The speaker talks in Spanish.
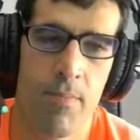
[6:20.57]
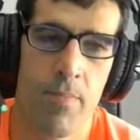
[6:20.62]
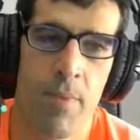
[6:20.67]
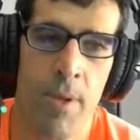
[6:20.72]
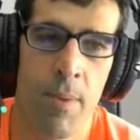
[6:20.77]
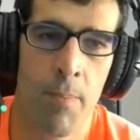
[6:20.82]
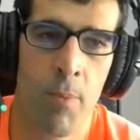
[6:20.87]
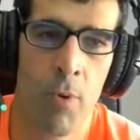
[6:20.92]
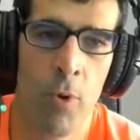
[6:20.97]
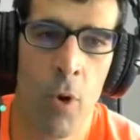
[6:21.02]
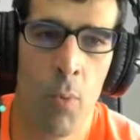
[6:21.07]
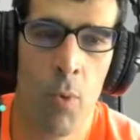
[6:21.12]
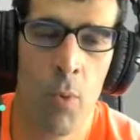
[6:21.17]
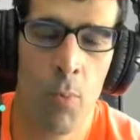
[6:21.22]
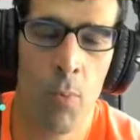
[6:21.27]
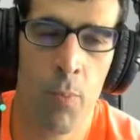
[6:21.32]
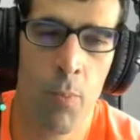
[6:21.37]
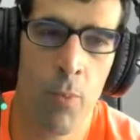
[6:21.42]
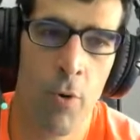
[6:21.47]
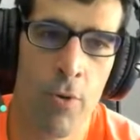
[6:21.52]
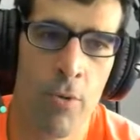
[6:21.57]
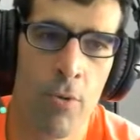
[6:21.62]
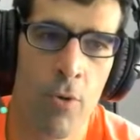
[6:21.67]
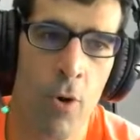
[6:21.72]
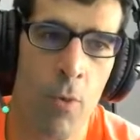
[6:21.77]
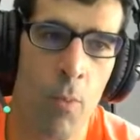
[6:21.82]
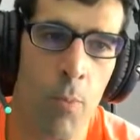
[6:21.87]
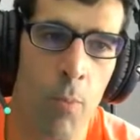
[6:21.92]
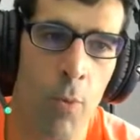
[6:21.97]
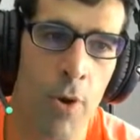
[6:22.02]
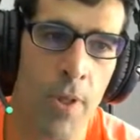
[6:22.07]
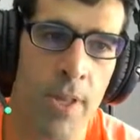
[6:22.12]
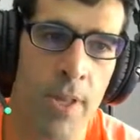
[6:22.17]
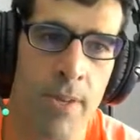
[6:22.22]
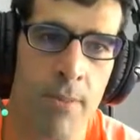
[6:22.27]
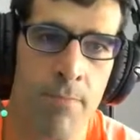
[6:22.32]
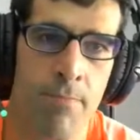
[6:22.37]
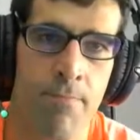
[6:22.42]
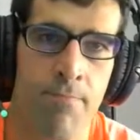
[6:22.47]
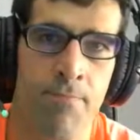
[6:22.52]
de cómo, por cómo
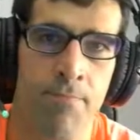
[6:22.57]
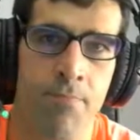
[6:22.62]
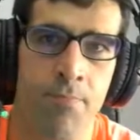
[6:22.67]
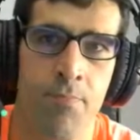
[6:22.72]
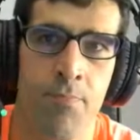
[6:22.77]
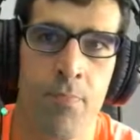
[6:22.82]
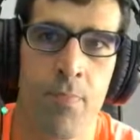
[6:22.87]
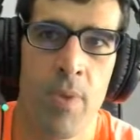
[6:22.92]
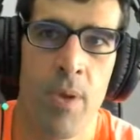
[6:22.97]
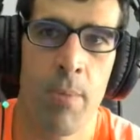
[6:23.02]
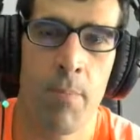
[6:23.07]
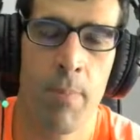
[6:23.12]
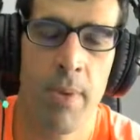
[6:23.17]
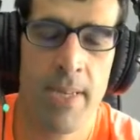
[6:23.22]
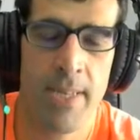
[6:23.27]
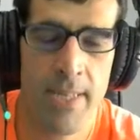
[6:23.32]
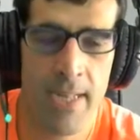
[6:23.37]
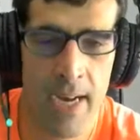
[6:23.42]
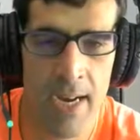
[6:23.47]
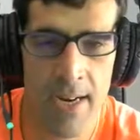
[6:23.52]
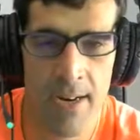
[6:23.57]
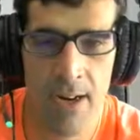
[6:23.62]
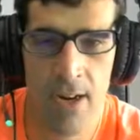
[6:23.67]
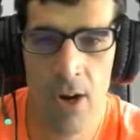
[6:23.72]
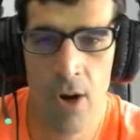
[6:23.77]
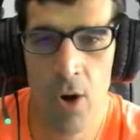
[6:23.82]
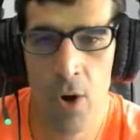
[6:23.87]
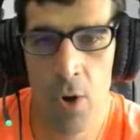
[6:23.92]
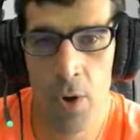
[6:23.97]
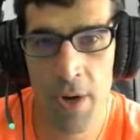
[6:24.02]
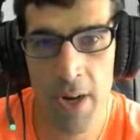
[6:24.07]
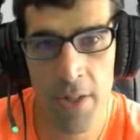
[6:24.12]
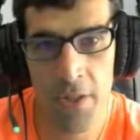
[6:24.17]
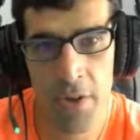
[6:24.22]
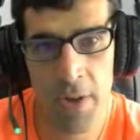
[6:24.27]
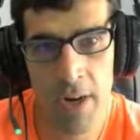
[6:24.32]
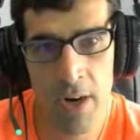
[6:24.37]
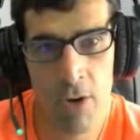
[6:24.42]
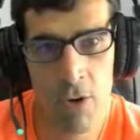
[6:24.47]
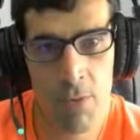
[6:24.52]
pueden pensar o
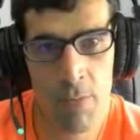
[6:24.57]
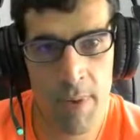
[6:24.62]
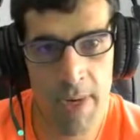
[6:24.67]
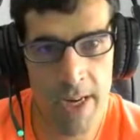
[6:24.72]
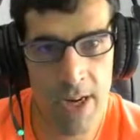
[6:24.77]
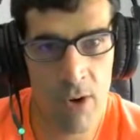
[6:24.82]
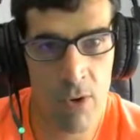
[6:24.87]
reaccionar los pnj